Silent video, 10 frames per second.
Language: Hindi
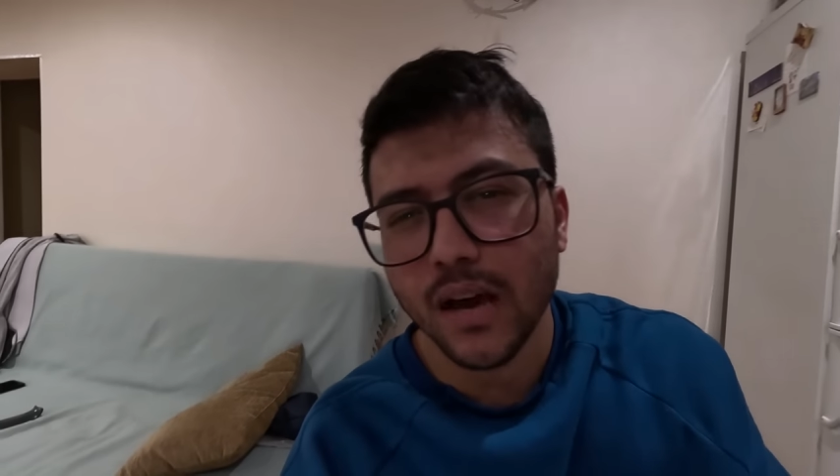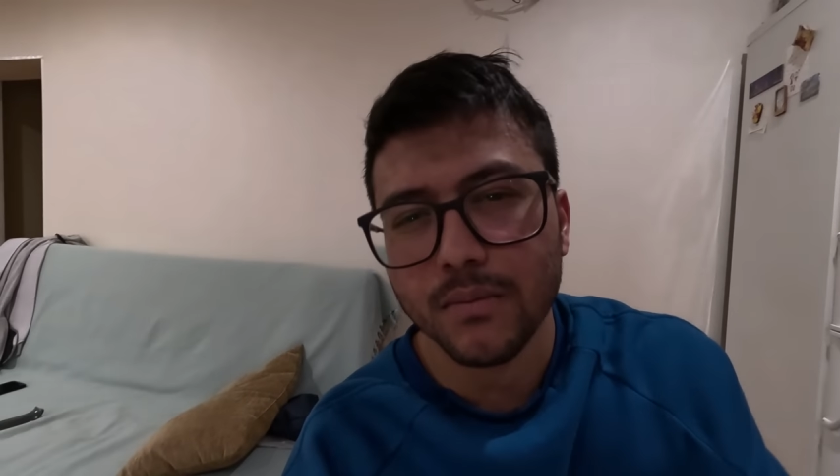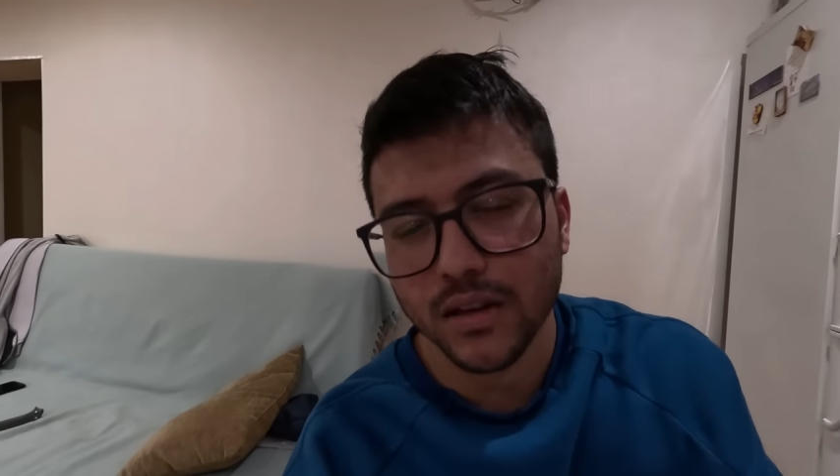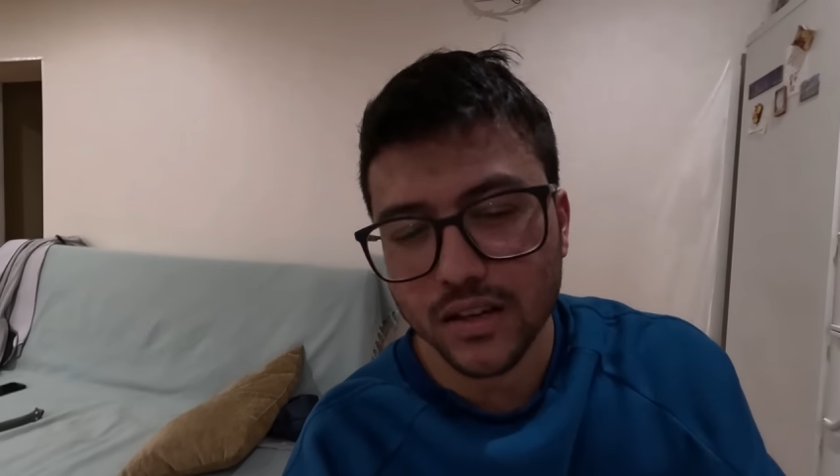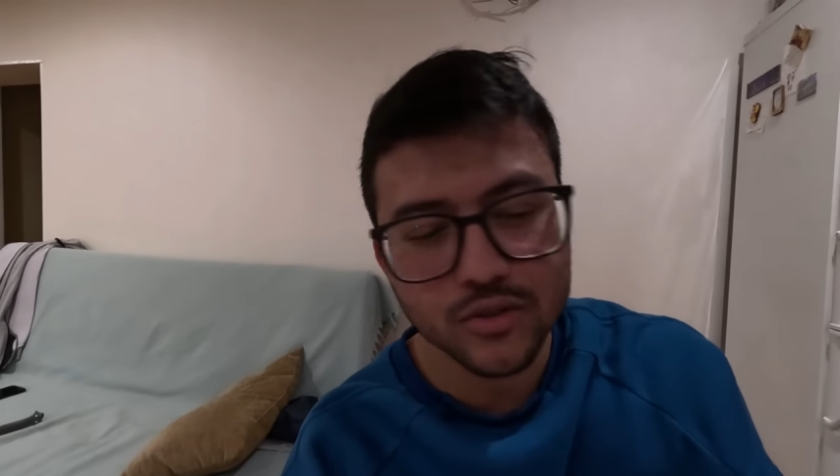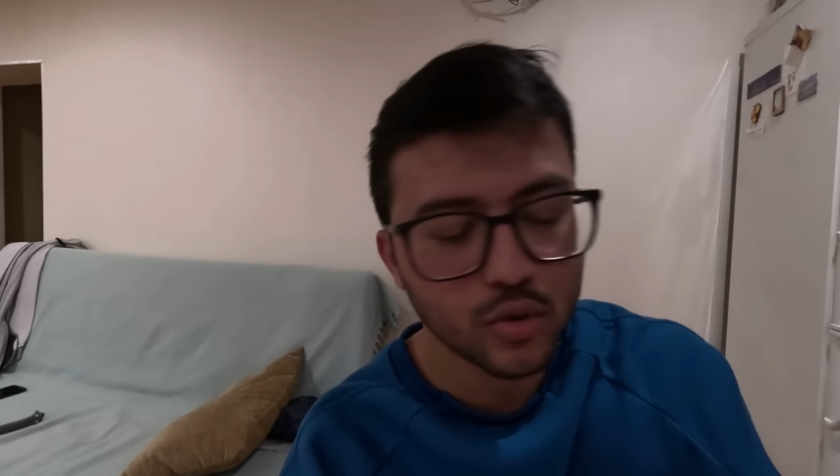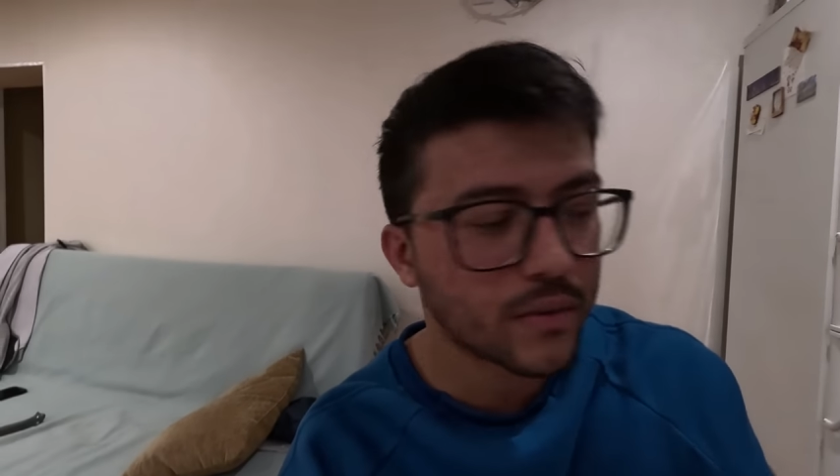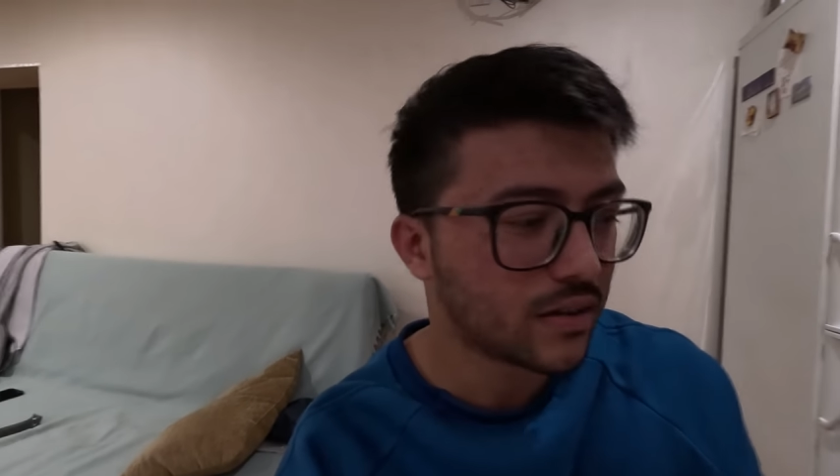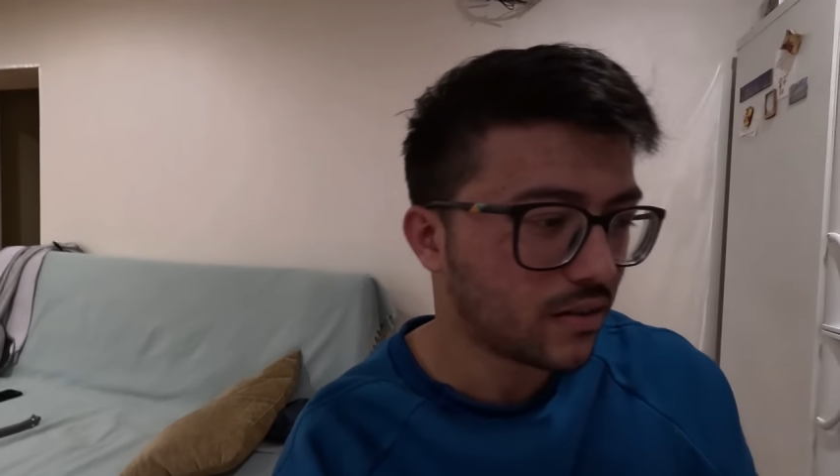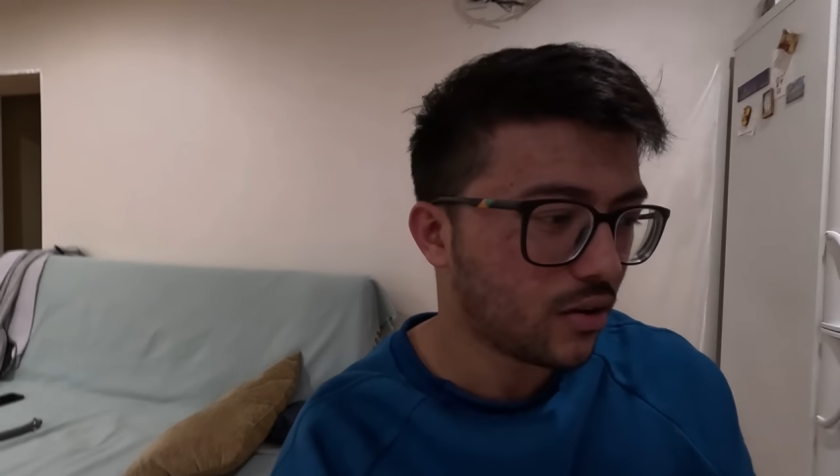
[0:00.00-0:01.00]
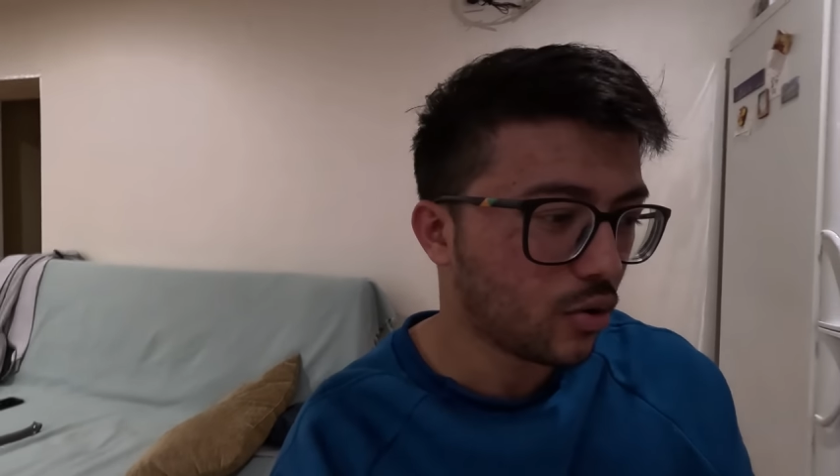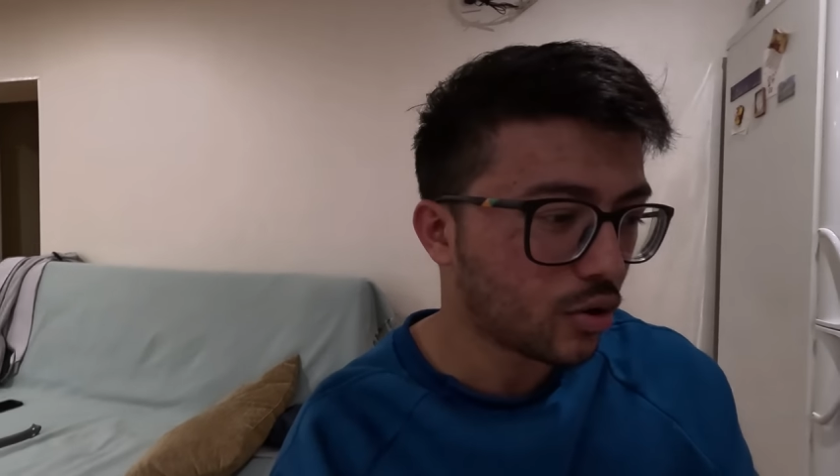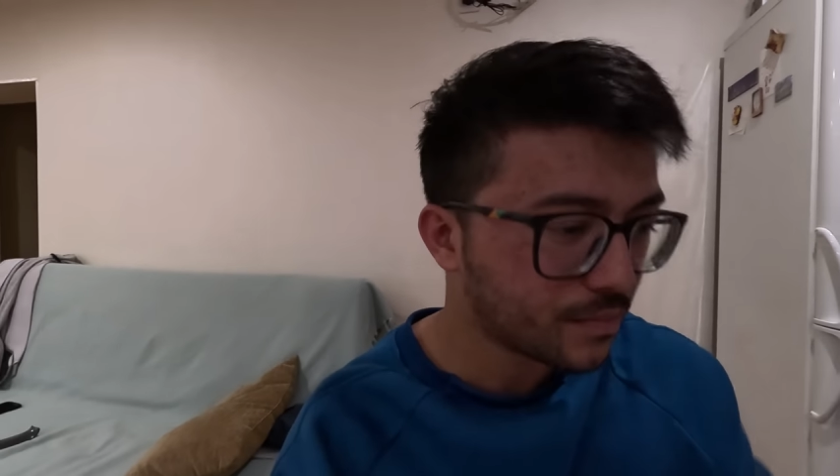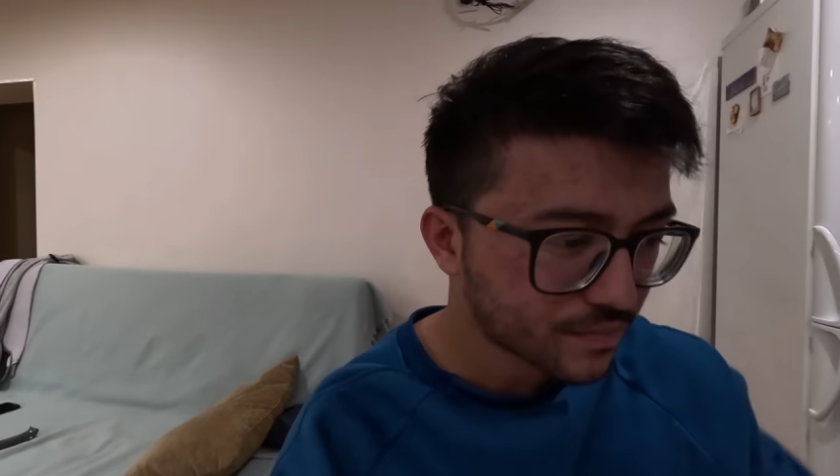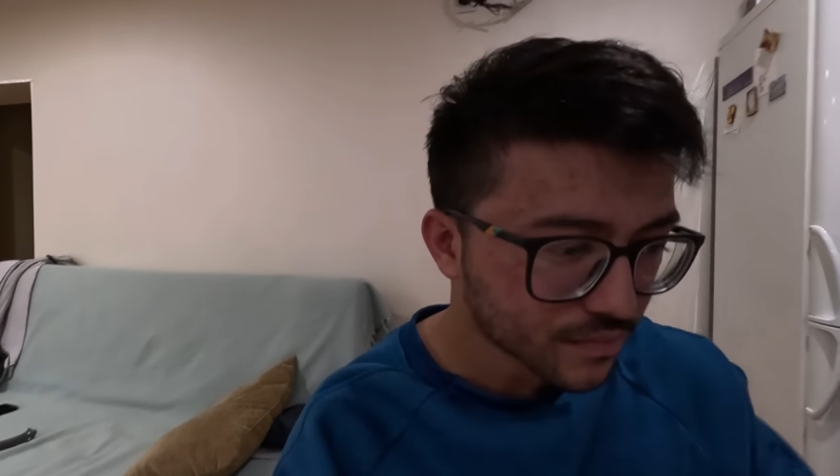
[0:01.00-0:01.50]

यहाँ पे कंज्यूम करते हैं लोग